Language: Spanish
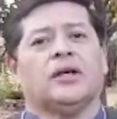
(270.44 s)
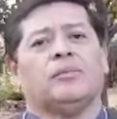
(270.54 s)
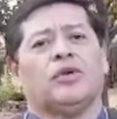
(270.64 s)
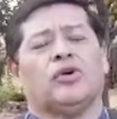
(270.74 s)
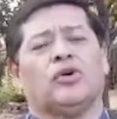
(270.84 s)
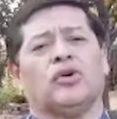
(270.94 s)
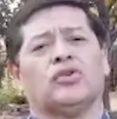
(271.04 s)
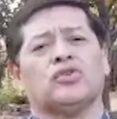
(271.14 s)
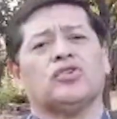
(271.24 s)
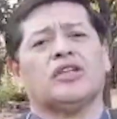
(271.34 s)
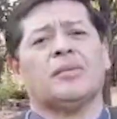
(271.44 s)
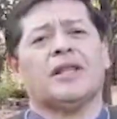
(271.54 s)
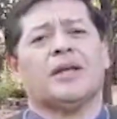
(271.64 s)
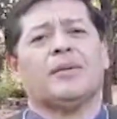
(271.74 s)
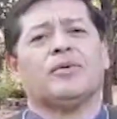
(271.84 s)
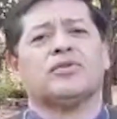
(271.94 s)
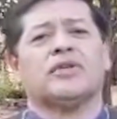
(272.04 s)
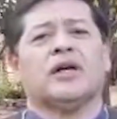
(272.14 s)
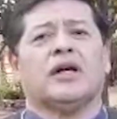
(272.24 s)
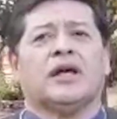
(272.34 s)
Pero nosotros también debemos
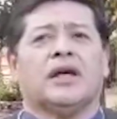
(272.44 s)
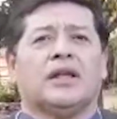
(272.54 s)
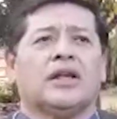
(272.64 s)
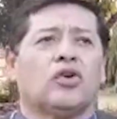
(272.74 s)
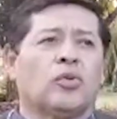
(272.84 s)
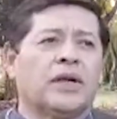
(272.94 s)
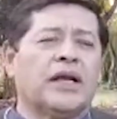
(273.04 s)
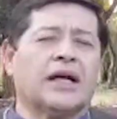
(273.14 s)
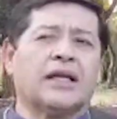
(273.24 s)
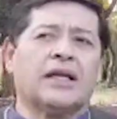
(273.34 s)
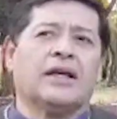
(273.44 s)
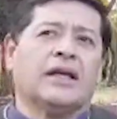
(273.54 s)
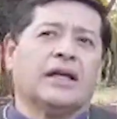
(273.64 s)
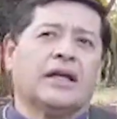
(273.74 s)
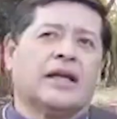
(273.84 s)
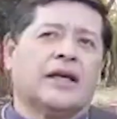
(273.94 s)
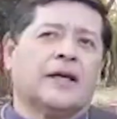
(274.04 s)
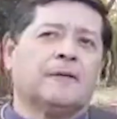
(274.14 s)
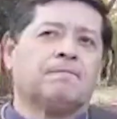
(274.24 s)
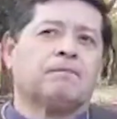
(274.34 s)
descubrir aquí
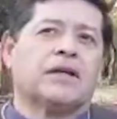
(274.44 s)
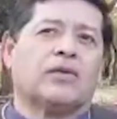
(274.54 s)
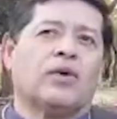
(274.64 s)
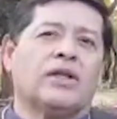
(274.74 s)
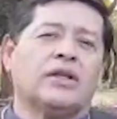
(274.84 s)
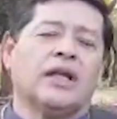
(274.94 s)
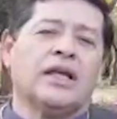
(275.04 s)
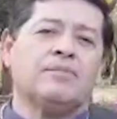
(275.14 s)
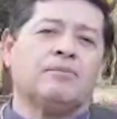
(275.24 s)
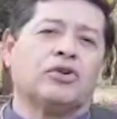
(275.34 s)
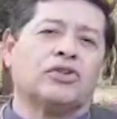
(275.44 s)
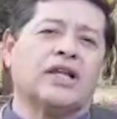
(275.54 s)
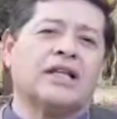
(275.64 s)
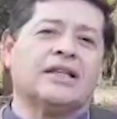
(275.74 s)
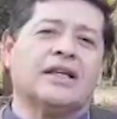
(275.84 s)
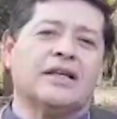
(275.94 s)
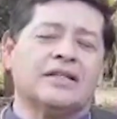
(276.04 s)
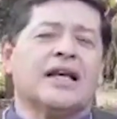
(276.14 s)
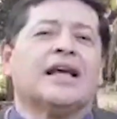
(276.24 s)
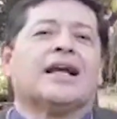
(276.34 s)
que cuán importante
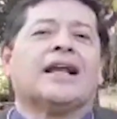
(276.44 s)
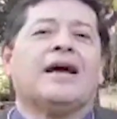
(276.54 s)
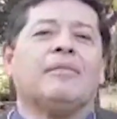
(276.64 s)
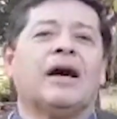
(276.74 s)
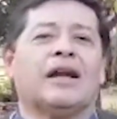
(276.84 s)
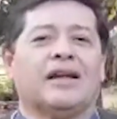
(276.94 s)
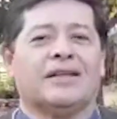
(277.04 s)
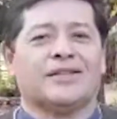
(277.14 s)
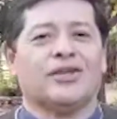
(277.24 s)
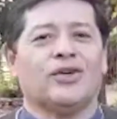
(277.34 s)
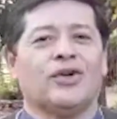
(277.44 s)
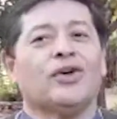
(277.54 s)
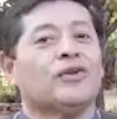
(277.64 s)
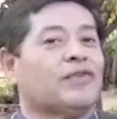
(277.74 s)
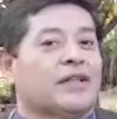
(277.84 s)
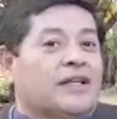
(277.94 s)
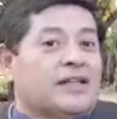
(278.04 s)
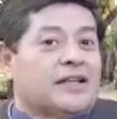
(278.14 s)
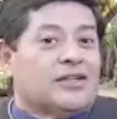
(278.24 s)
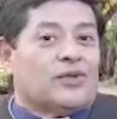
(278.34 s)
es clamarle al Señor frente a
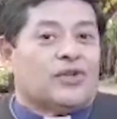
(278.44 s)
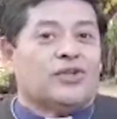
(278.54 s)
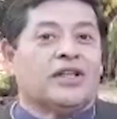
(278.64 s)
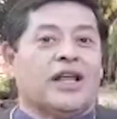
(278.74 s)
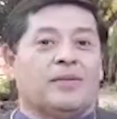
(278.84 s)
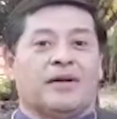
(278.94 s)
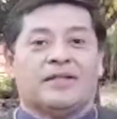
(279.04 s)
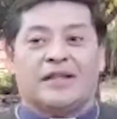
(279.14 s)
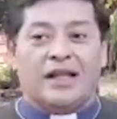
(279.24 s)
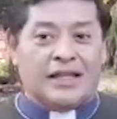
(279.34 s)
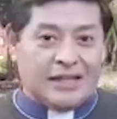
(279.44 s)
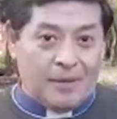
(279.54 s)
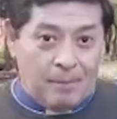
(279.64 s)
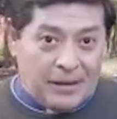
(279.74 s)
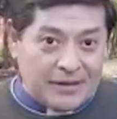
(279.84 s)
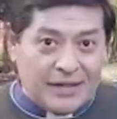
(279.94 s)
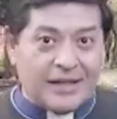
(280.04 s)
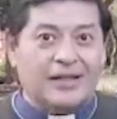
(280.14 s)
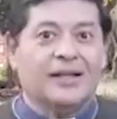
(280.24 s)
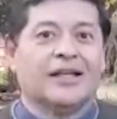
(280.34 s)
esas situaciones de adversidad, de
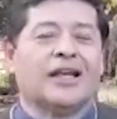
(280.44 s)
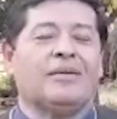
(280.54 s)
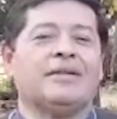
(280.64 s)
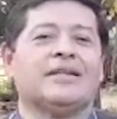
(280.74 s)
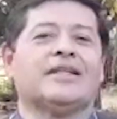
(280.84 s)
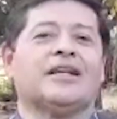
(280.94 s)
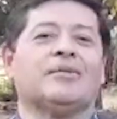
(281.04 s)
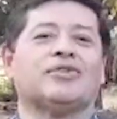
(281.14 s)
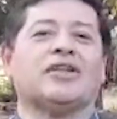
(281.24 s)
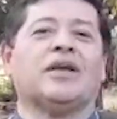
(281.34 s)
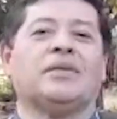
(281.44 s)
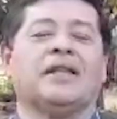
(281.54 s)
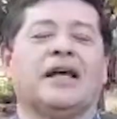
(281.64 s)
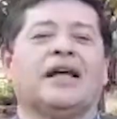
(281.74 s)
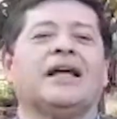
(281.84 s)
tempestad que a veces tenemos en la vida.